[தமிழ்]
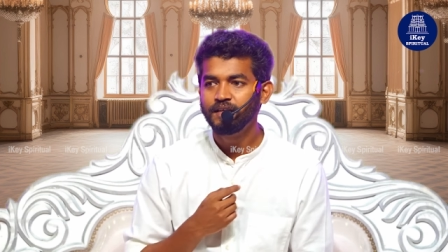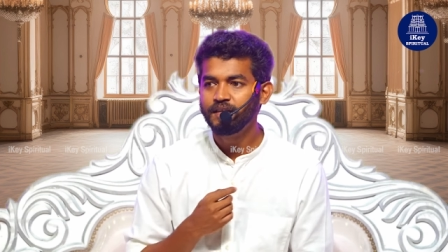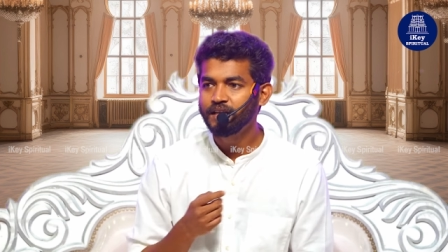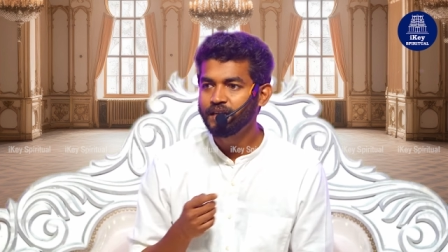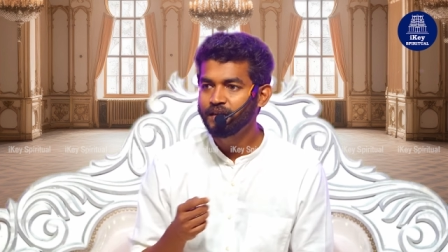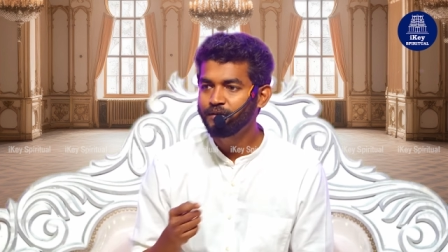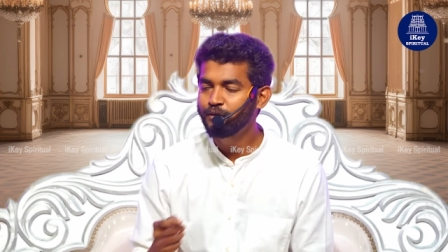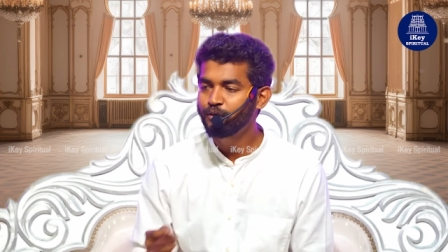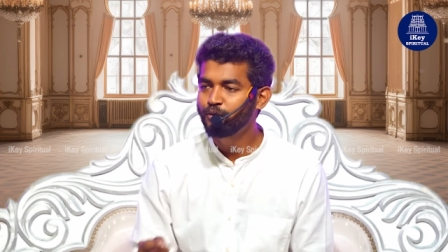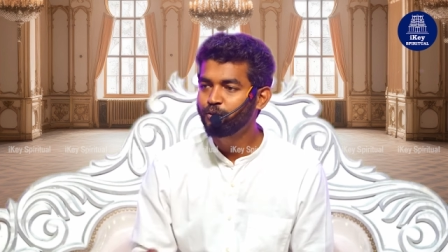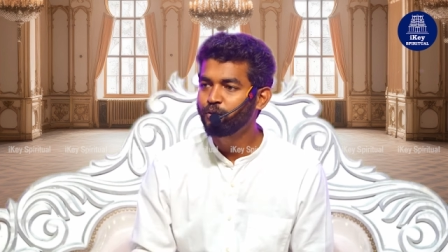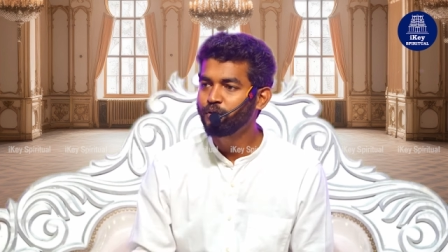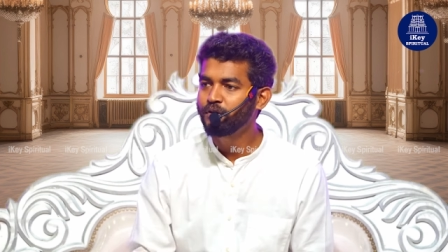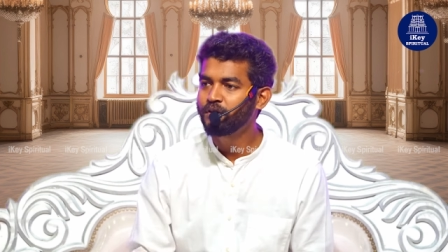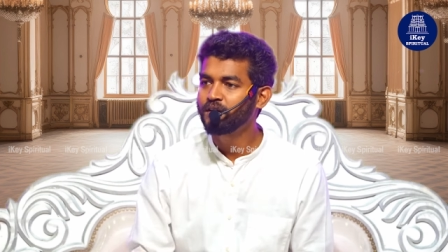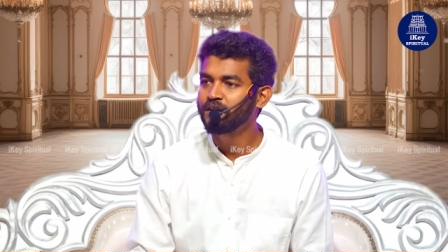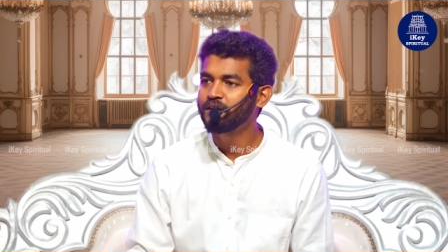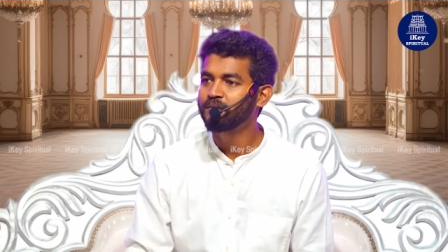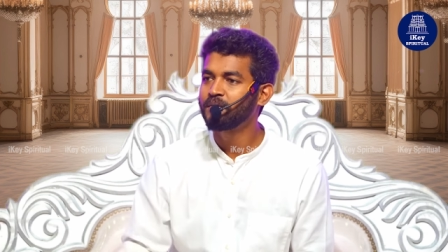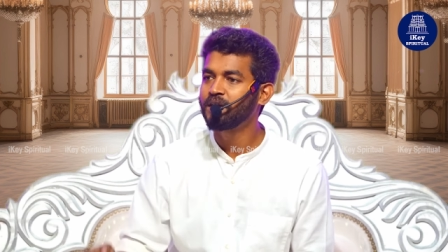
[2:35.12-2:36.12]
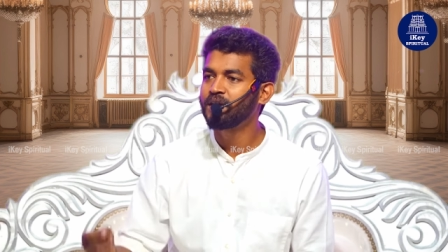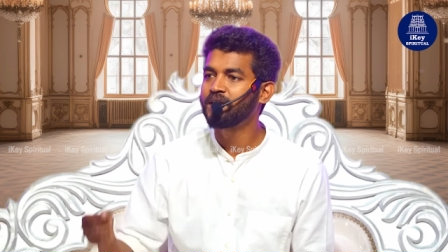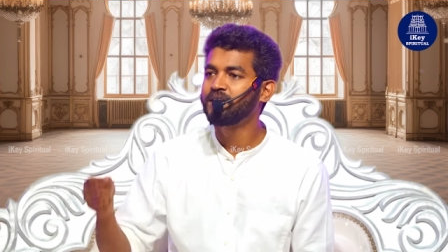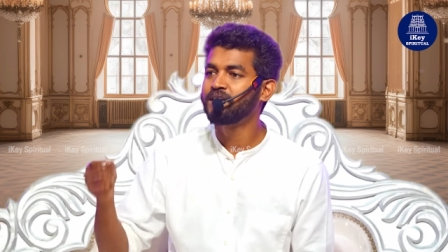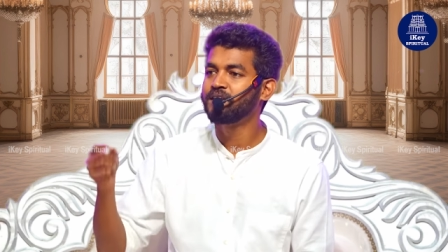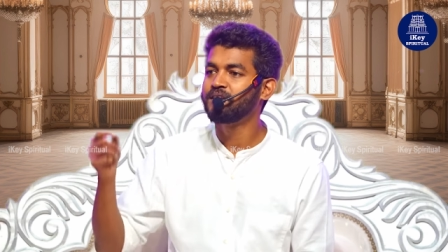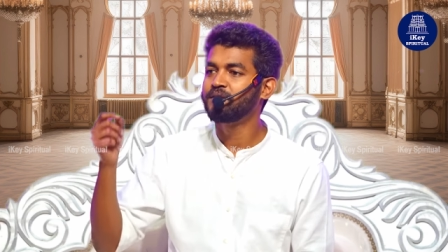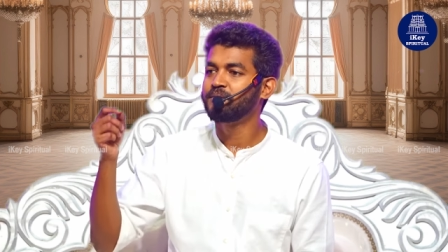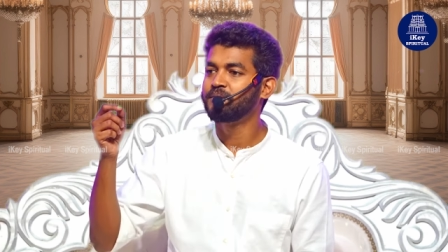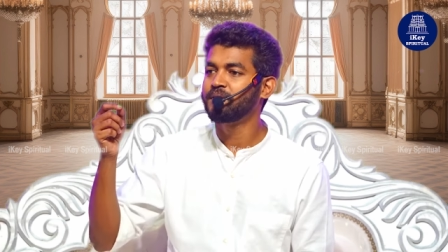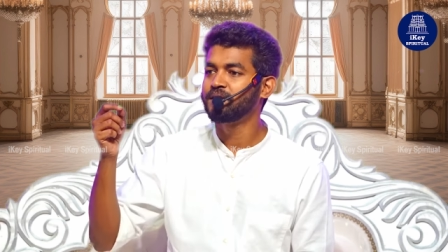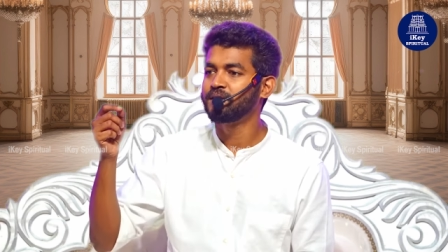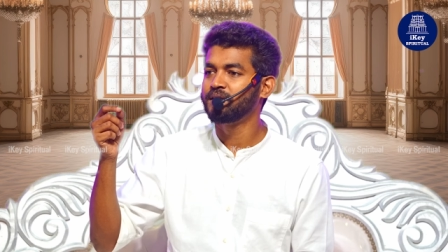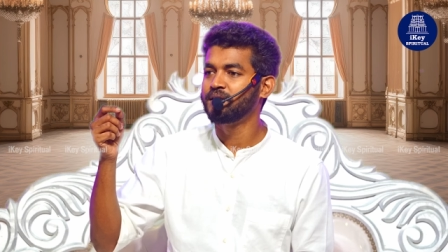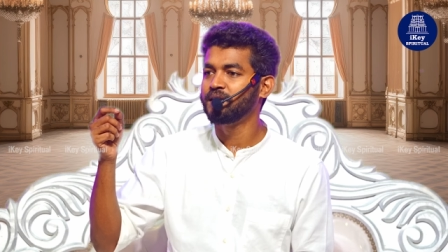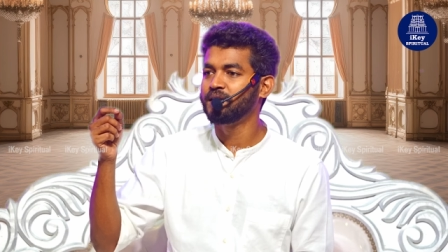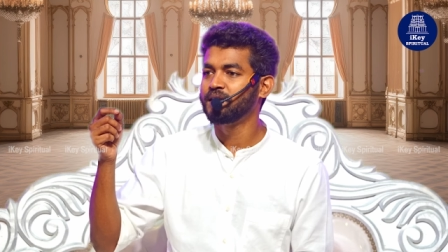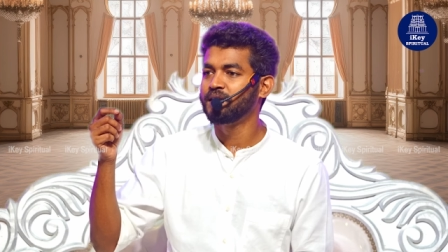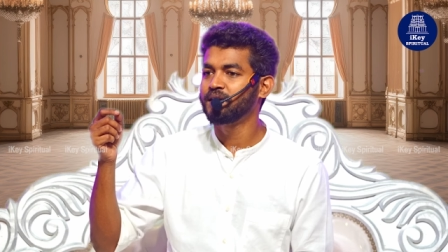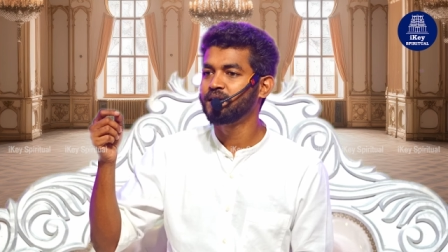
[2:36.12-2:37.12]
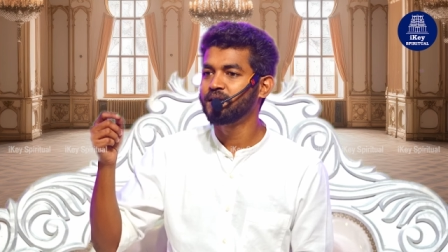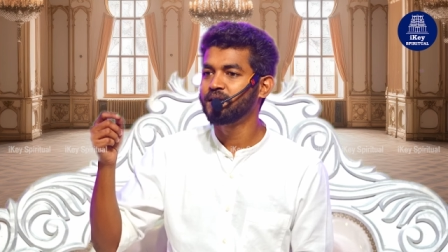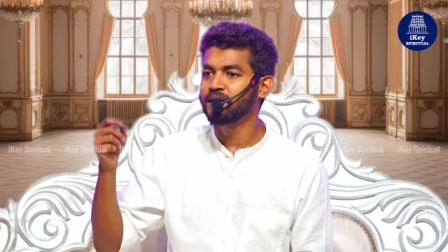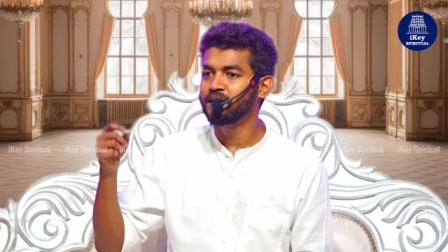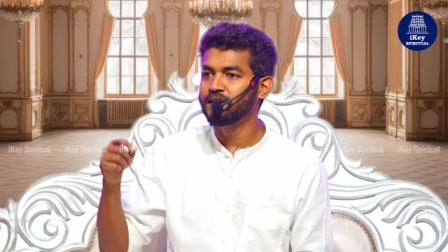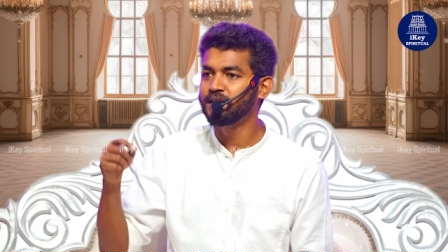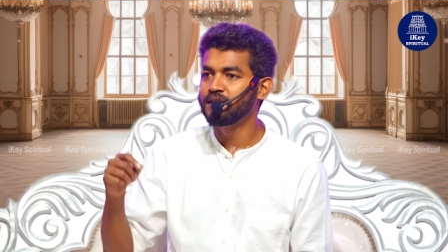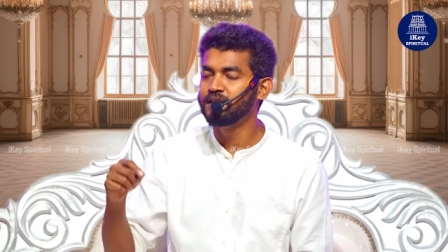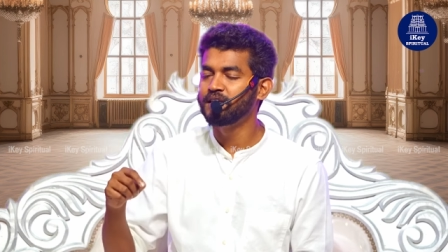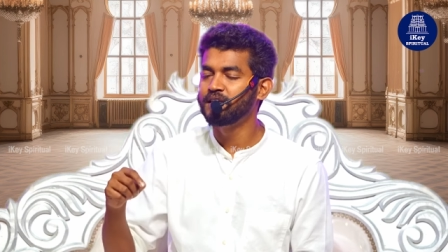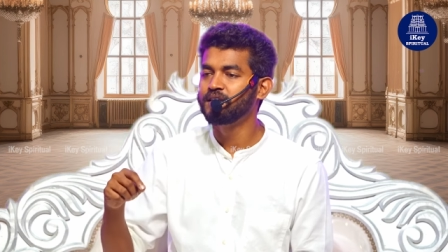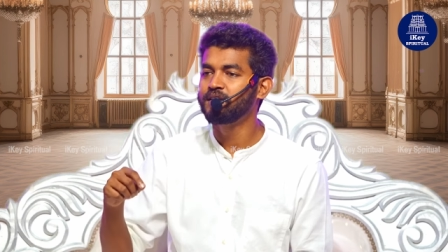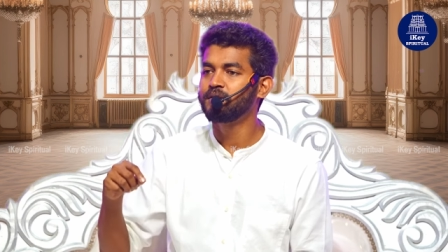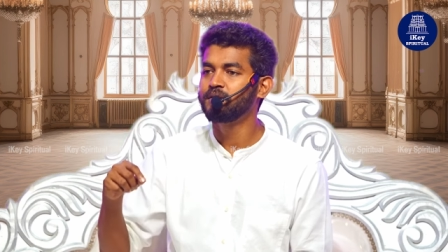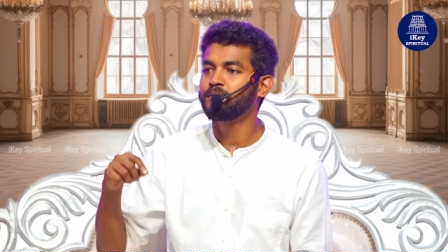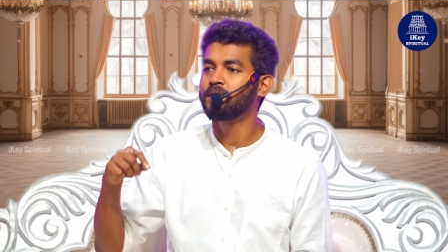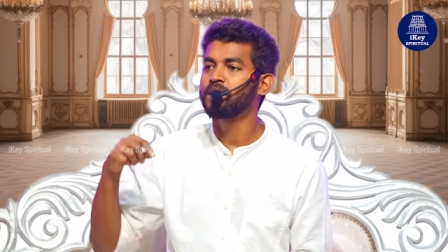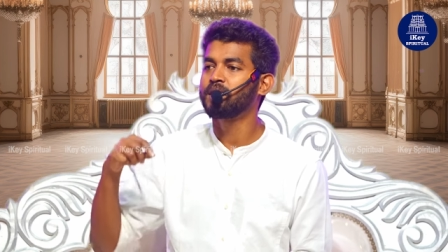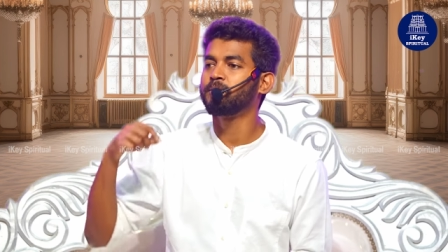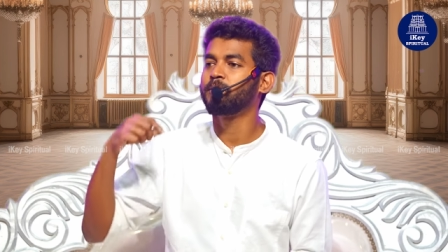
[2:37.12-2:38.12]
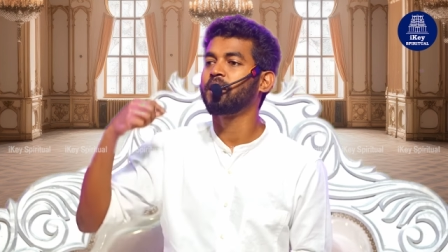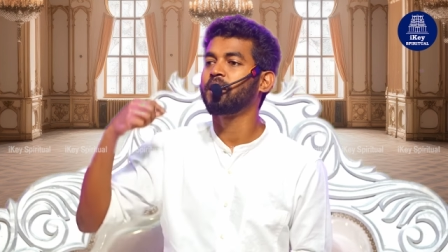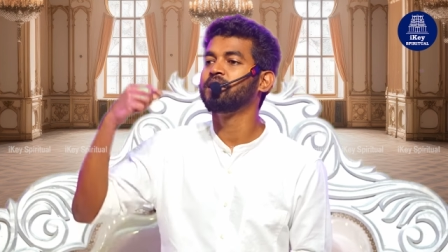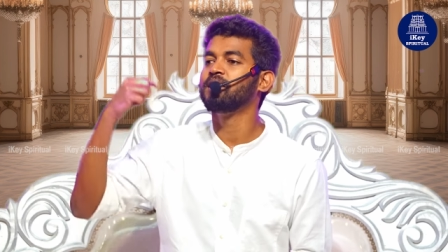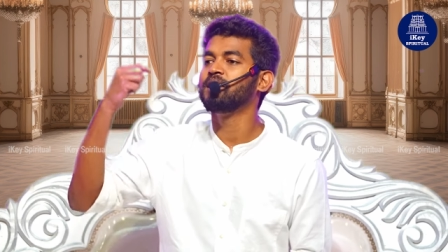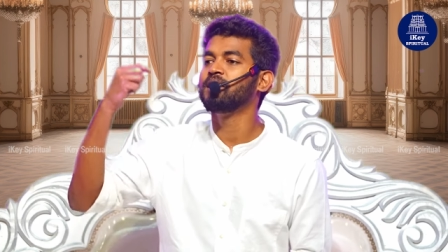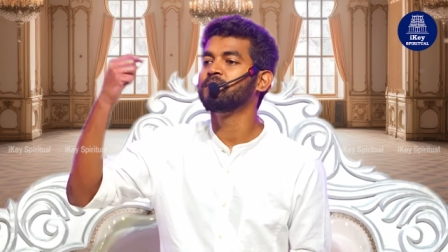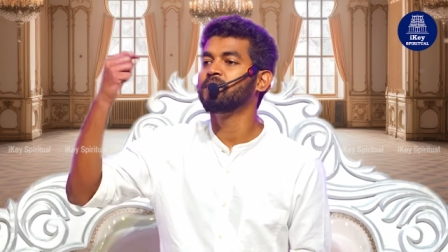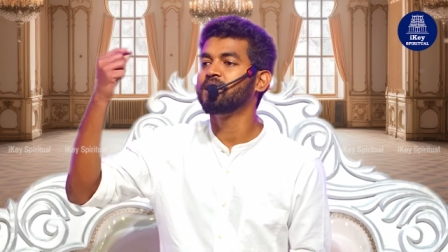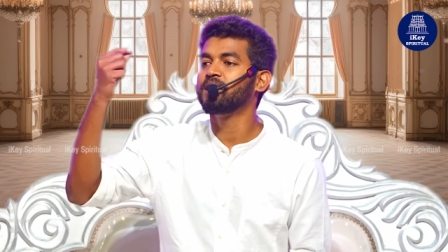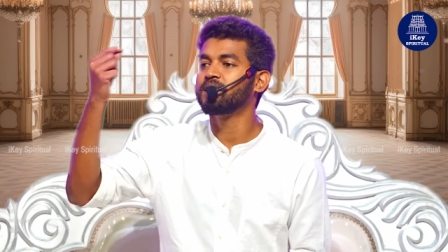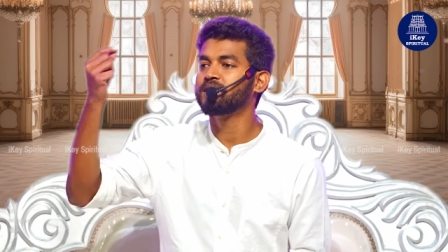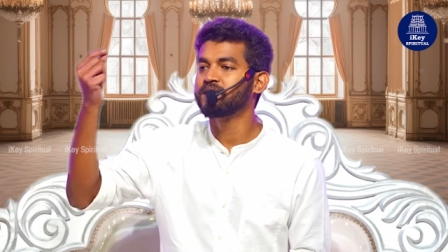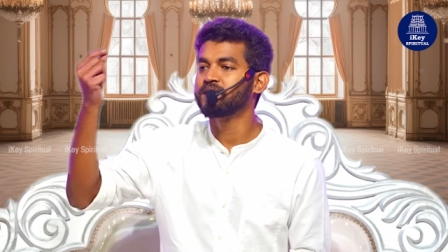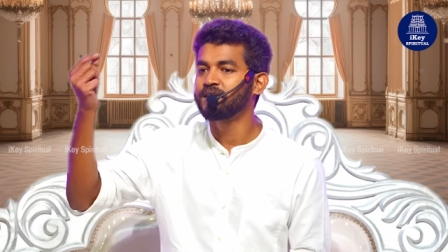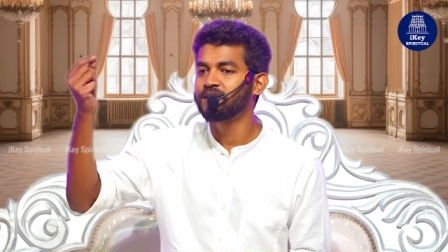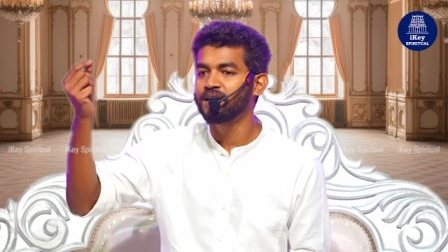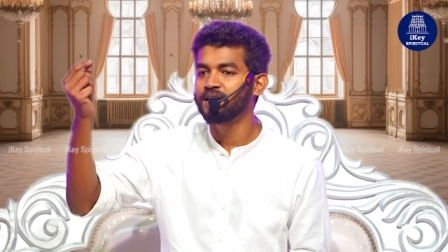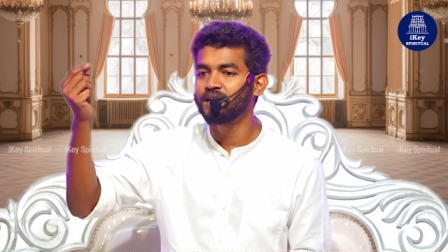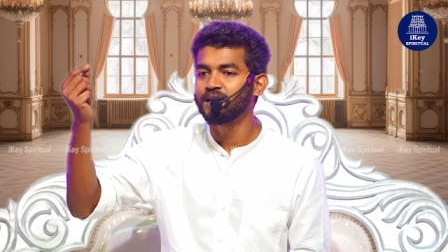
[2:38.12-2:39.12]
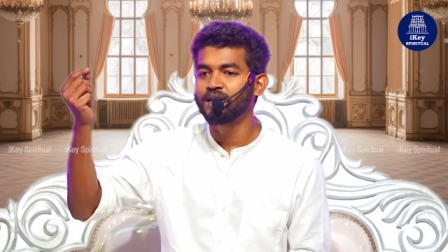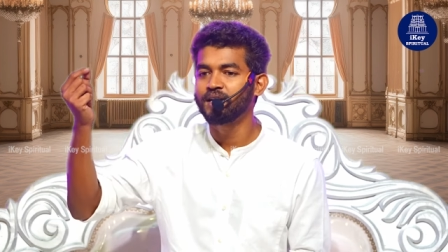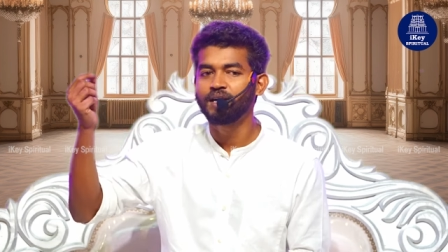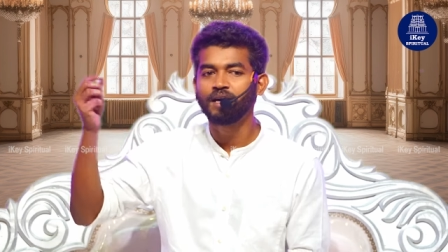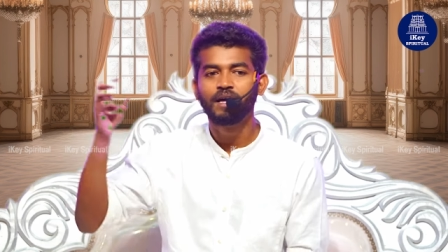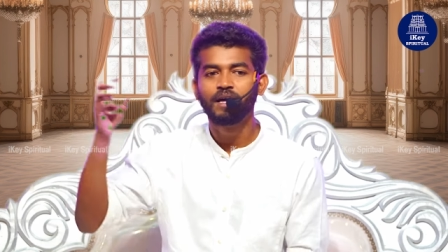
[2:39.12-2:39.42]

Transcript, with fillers: இறைவன் கொடுக்கறதுக்கு மேல எதிர்பார்த்துட்டீங்க எதிர்பார்ப்பு அதிகமா இருந்ததுனால